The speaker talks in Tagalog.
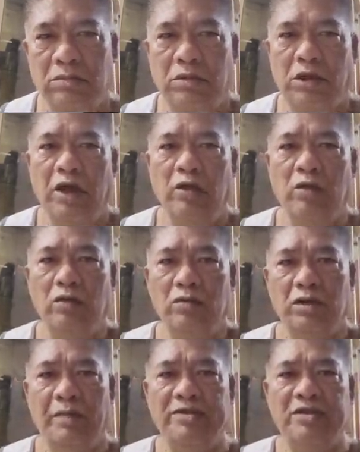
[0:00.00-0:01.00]
Ayan oh,
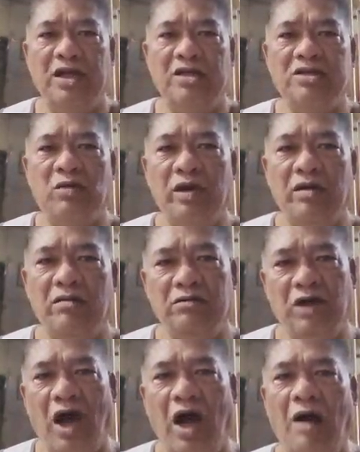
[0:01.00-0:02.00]
hindi pa sinasaway,
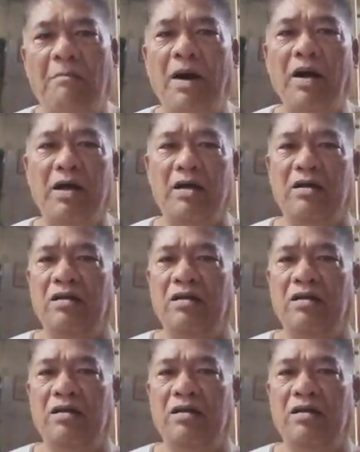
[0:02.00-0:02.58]
yun, oh, yabang eh.